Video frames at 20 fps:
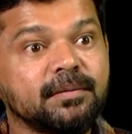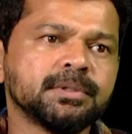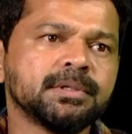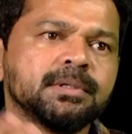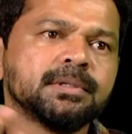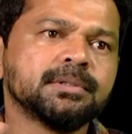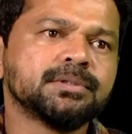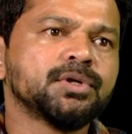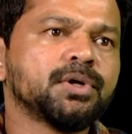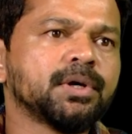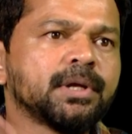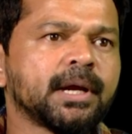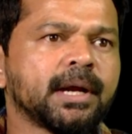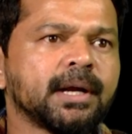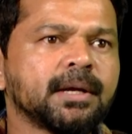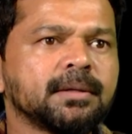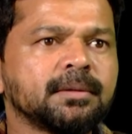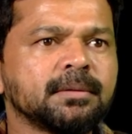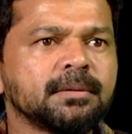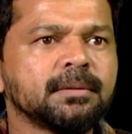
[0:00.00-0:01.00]
ఈ
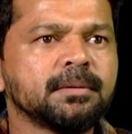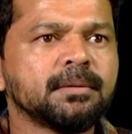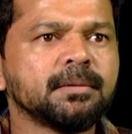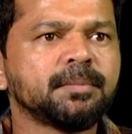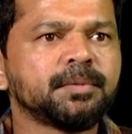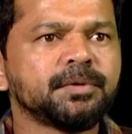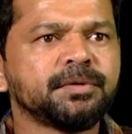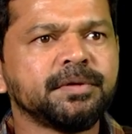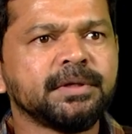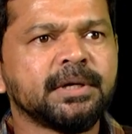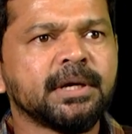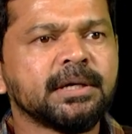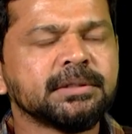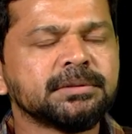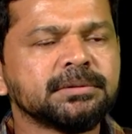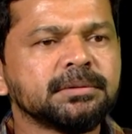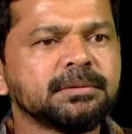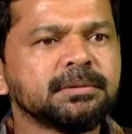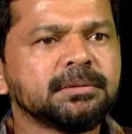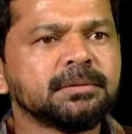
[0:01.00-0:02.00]
జోగినాయుడు
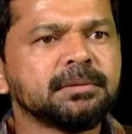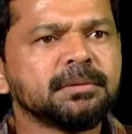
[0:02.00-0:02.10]
పృథ్వీరాజు